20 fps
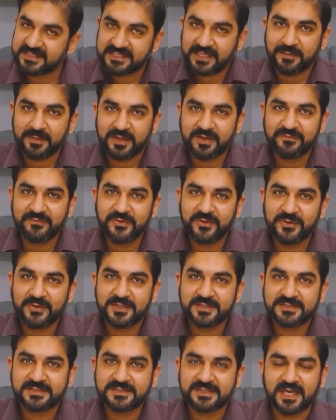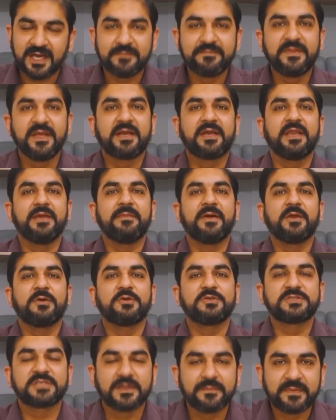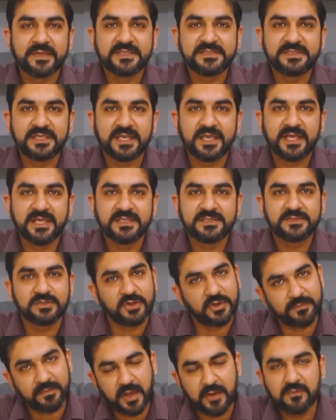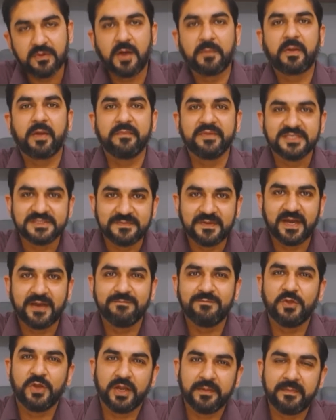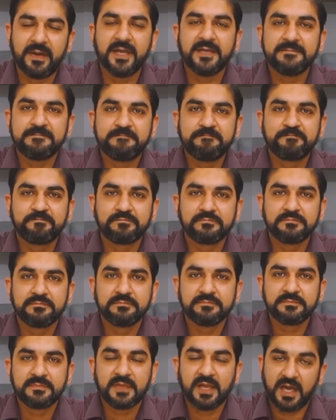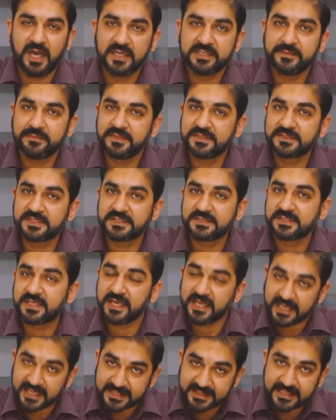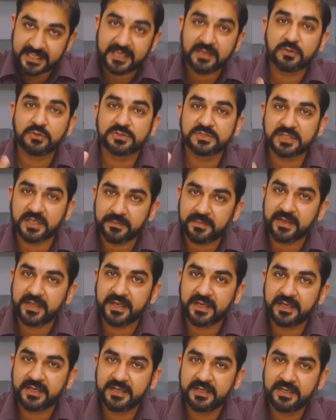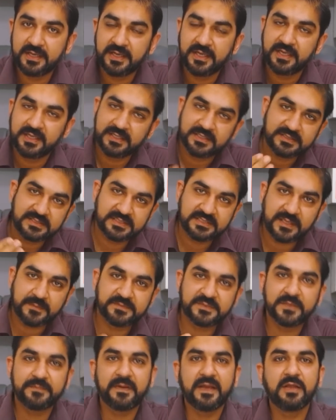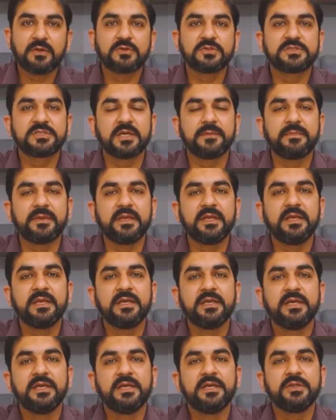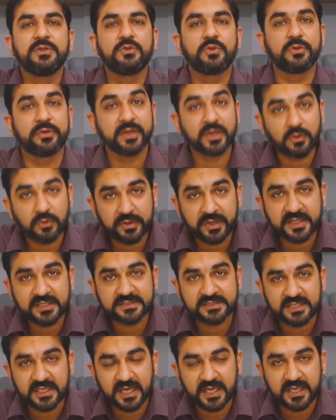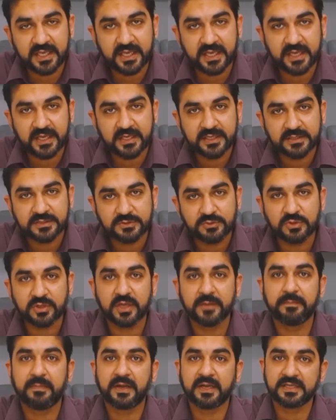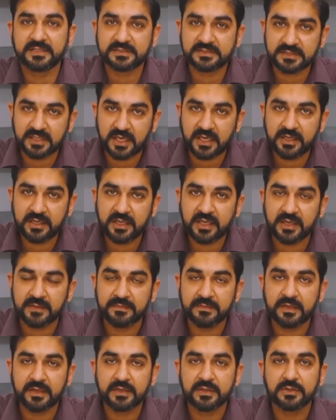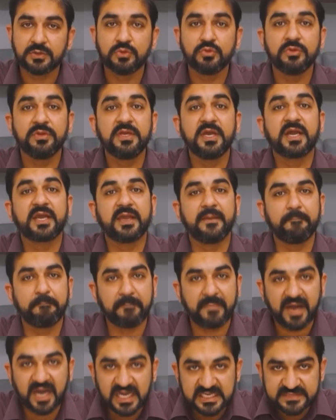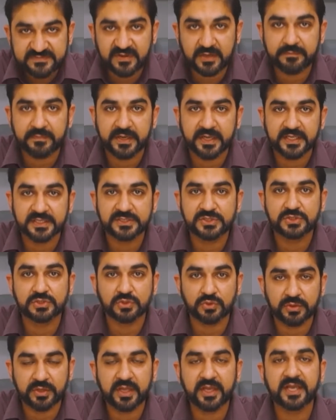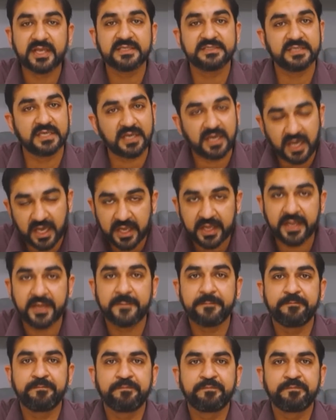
अस्सलाम व्यूअर्स आप देख रहे हैं हमारी खुशखबरी सीरीज़ और मैं हूं आपका मेज़बान अब्दुलरहमान आज हम डिस्कस करेंगे तीन खुशखबरियाँ सबसे पहली खुशखबरी तो रिकोडिक से आई है जो कि पाकिस्तान के अंदर दुनिया के पाँचवें बड़े सोने के ज़खायर हैं